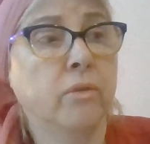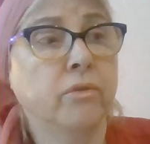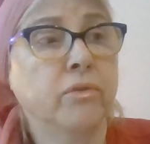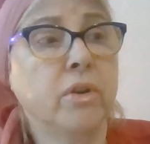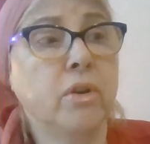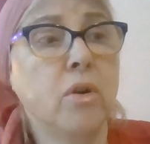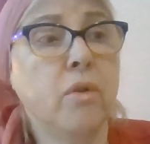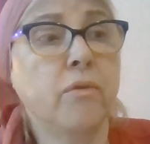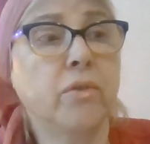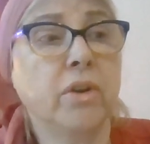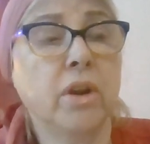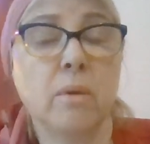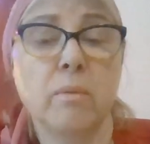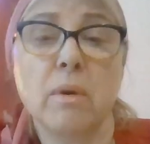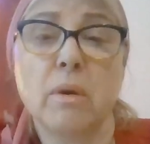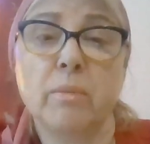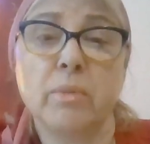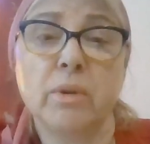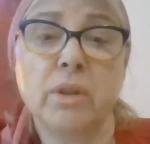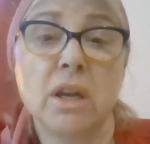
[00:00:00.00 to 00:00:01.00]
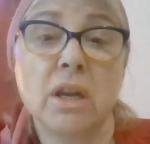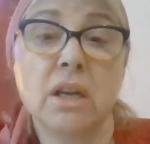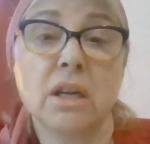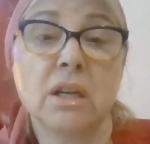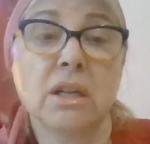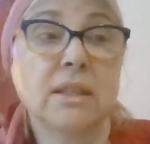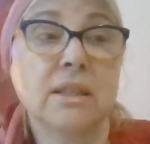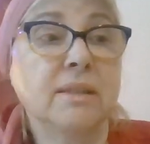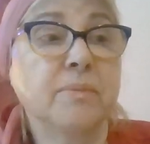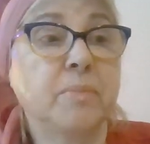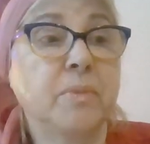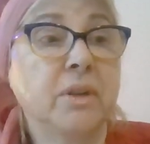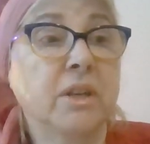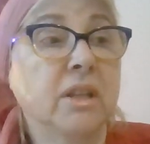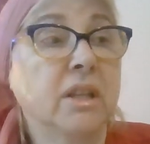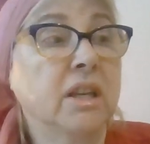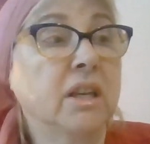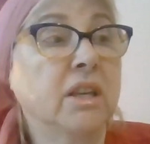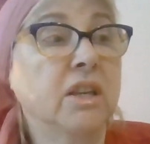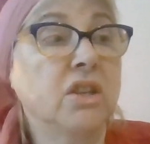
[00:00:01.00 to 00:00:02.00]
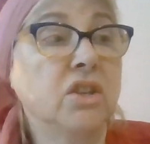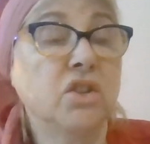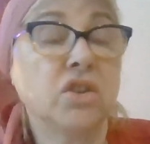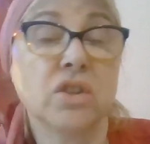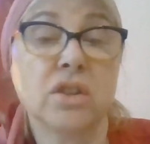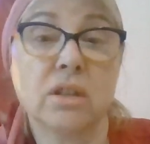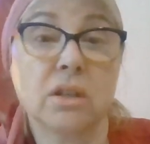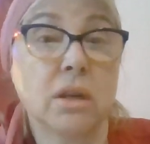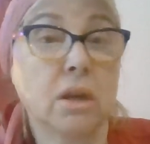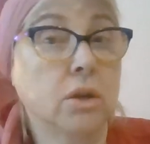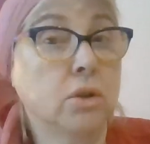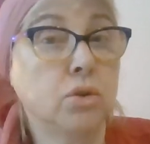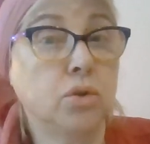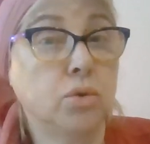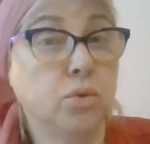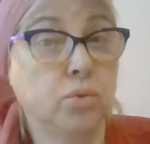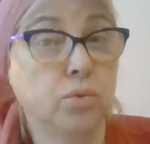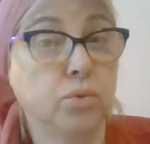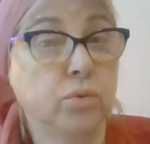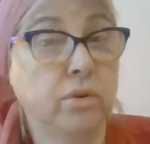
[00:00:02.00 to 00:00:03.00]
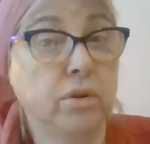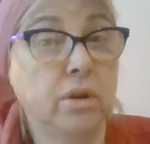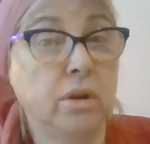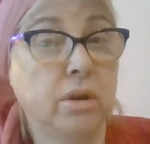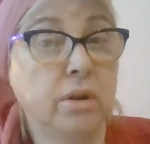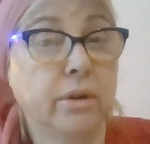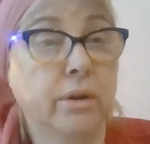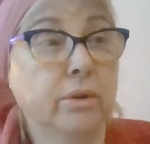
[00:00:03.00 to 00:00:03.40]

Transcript: В свое время была конспирологическая теория,